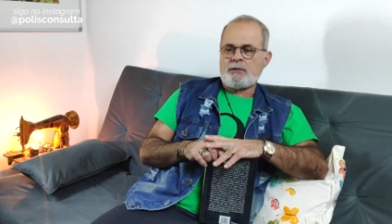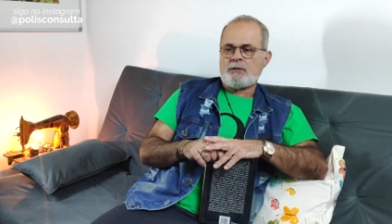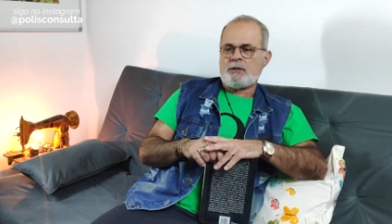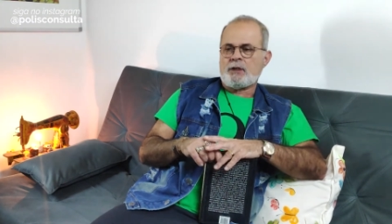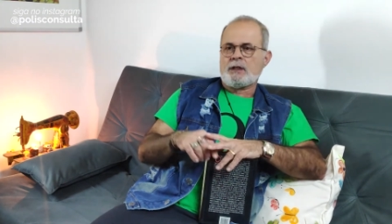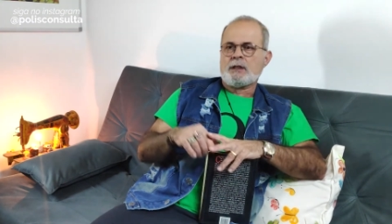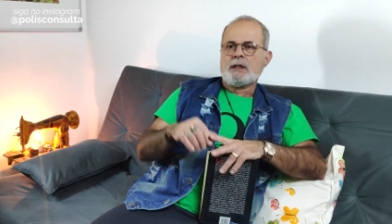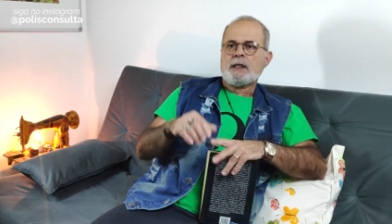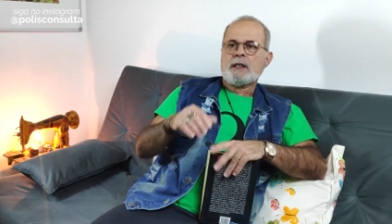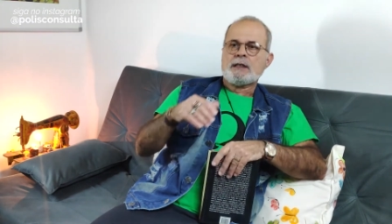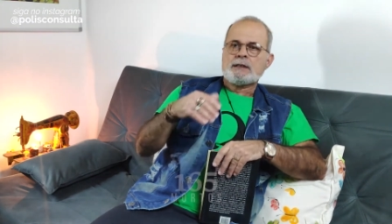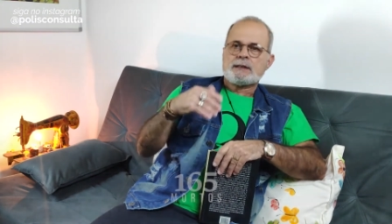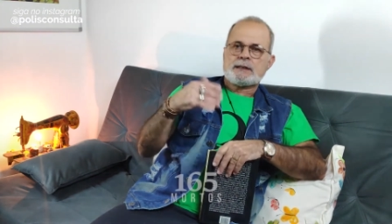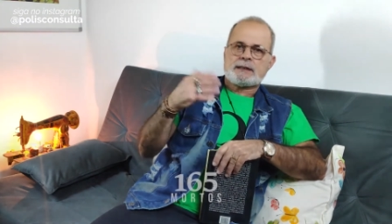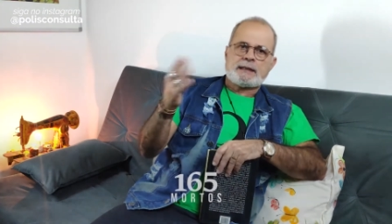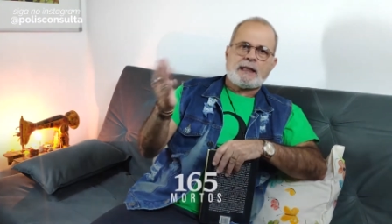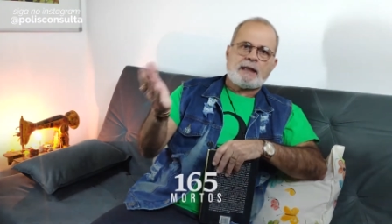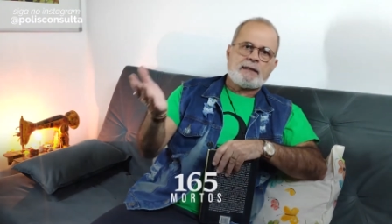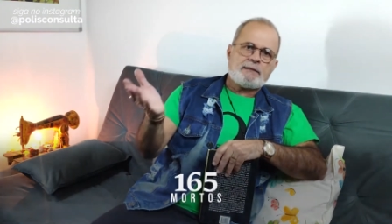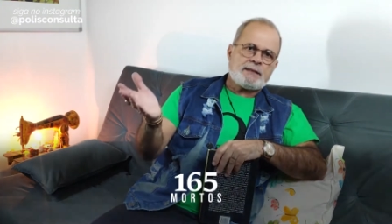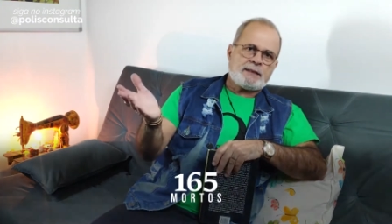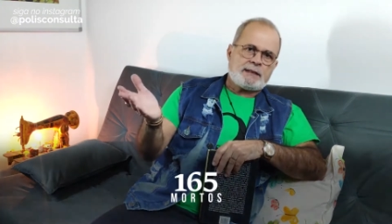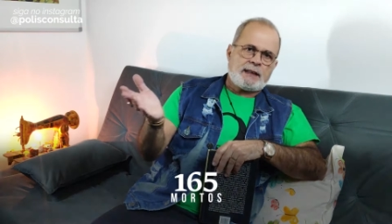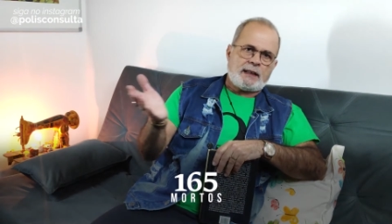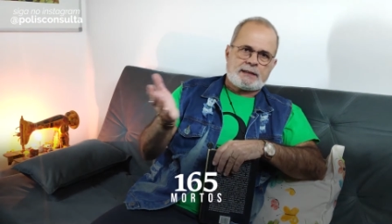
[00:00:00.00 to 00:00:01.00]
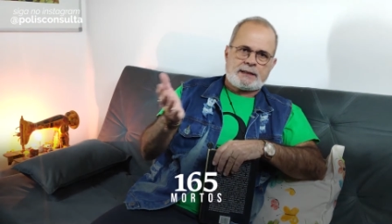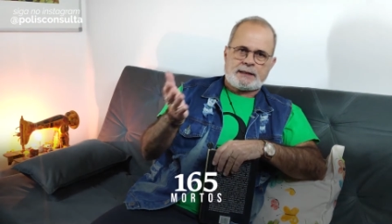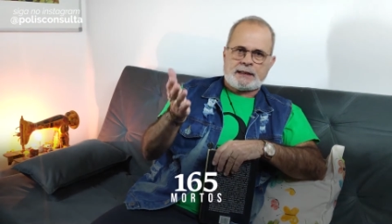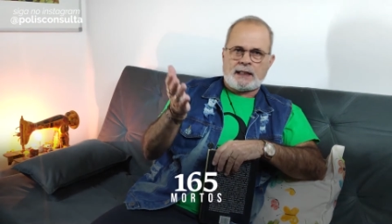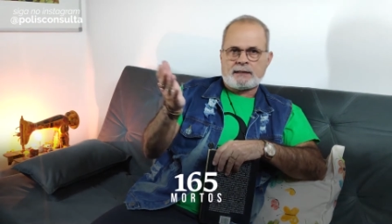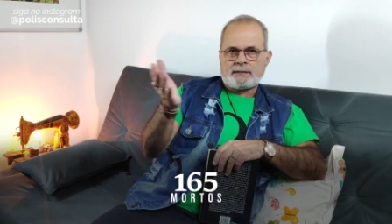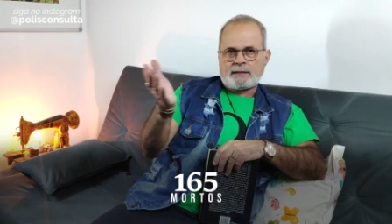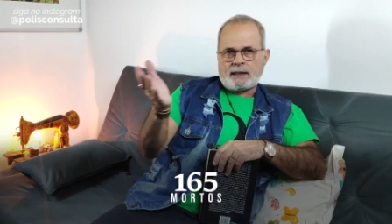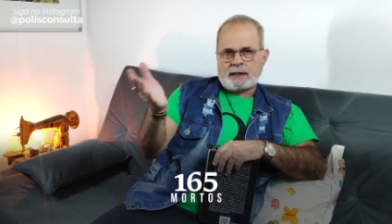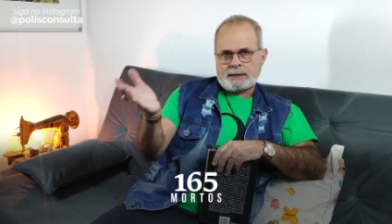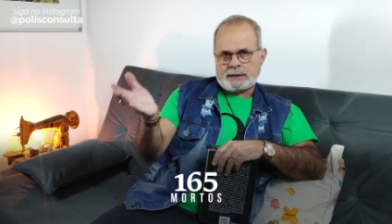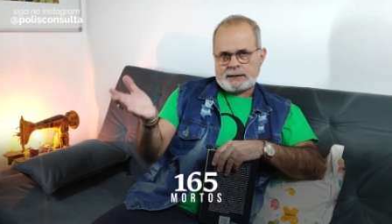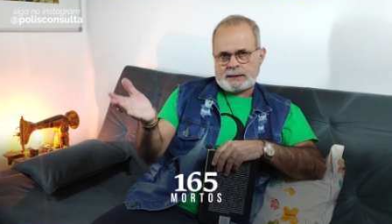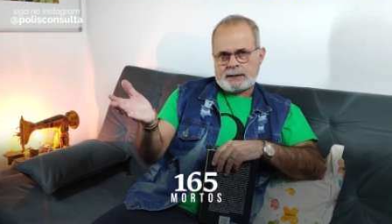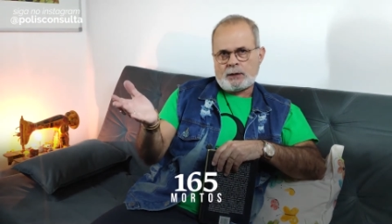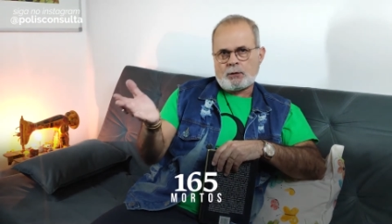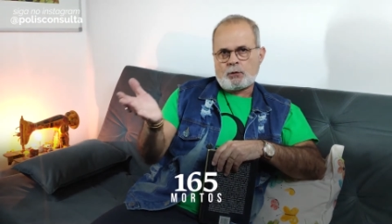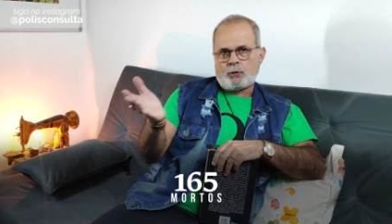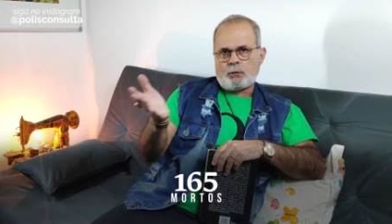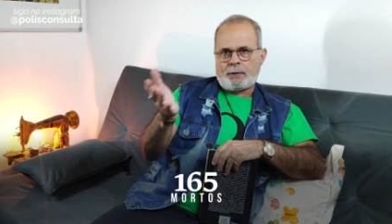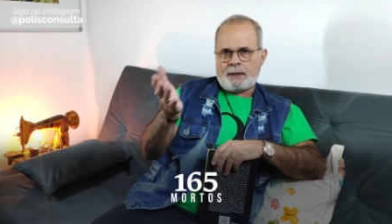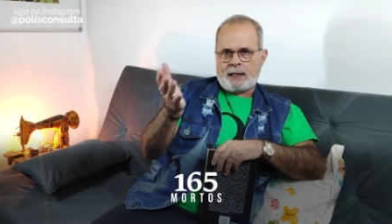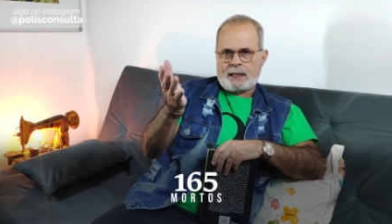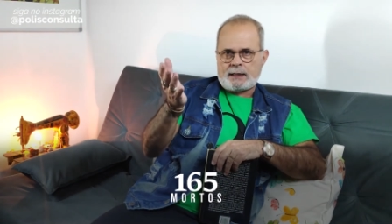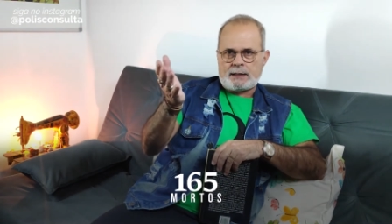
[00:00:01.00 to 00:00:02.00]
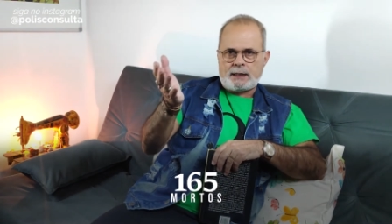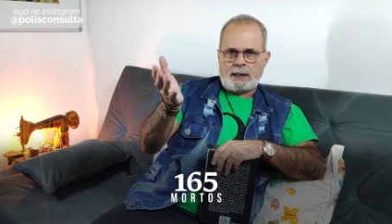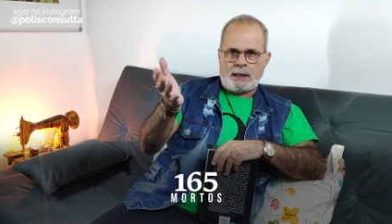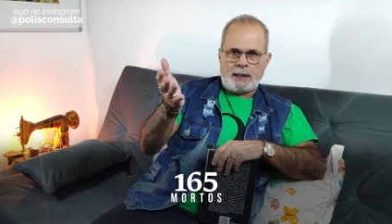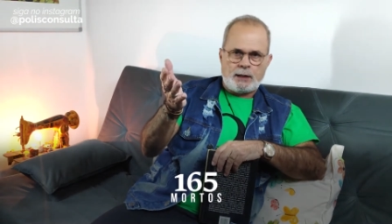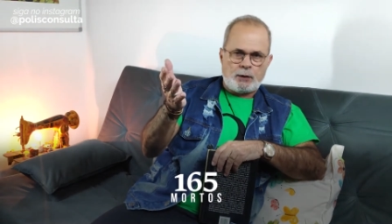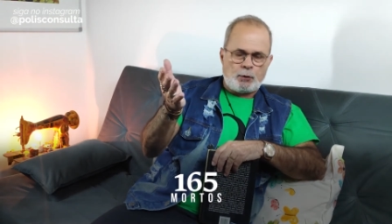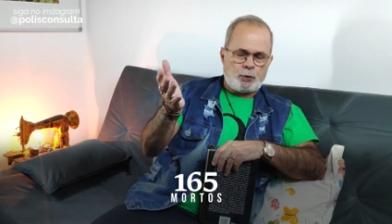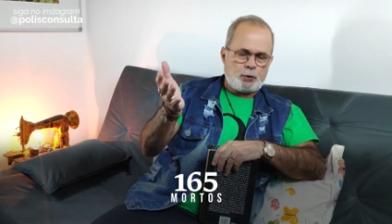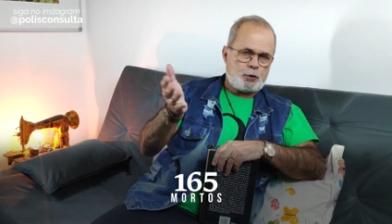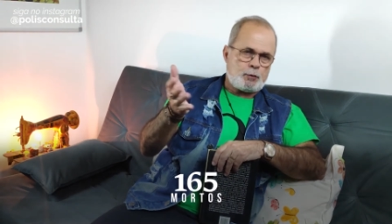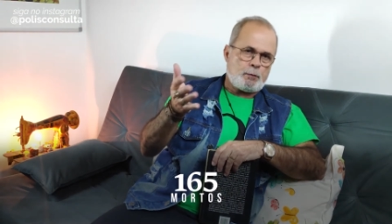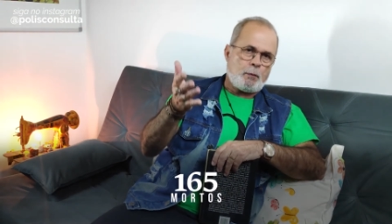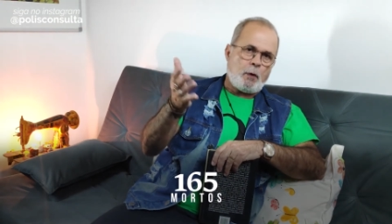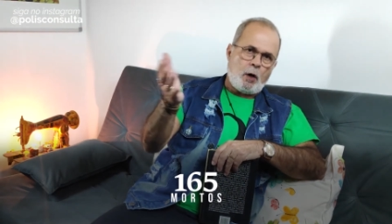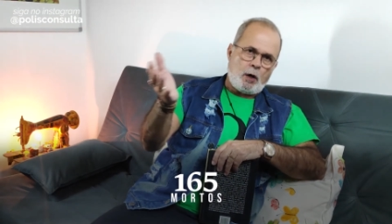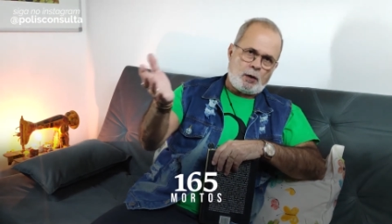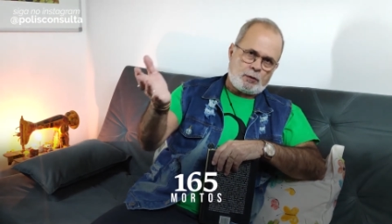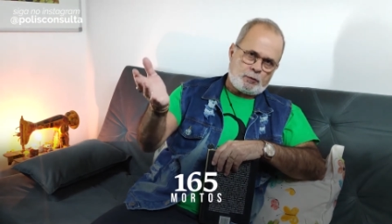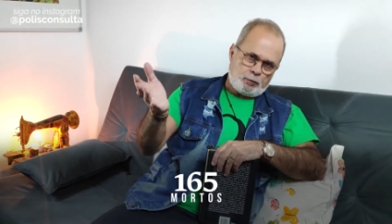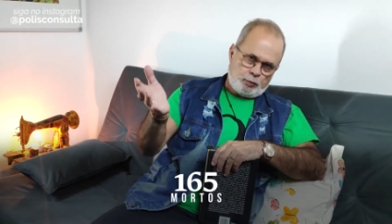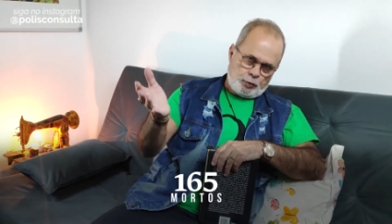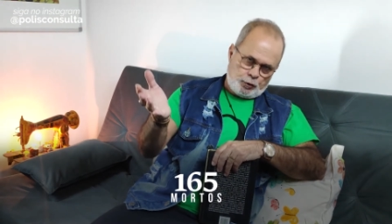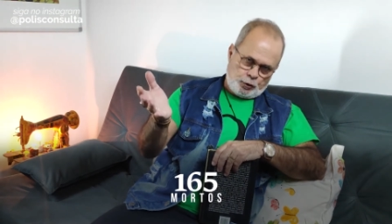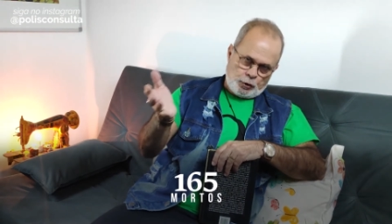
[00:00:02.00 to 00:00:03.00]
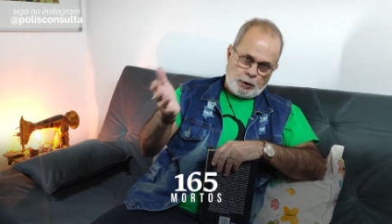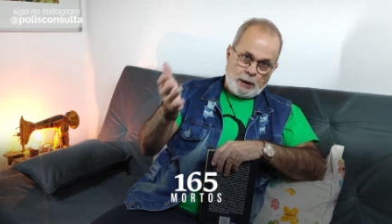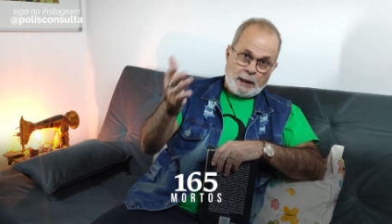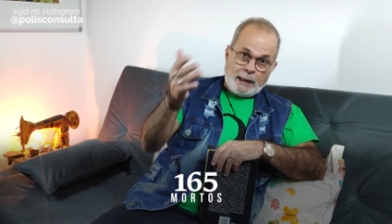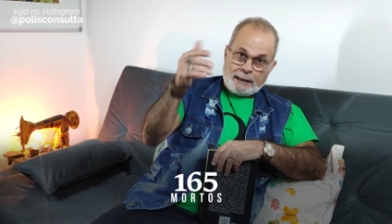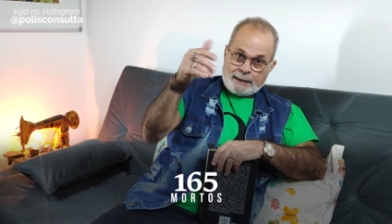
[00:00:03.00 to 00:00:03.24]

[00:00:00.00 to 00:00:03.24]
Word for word: de 165 brasileiros mortos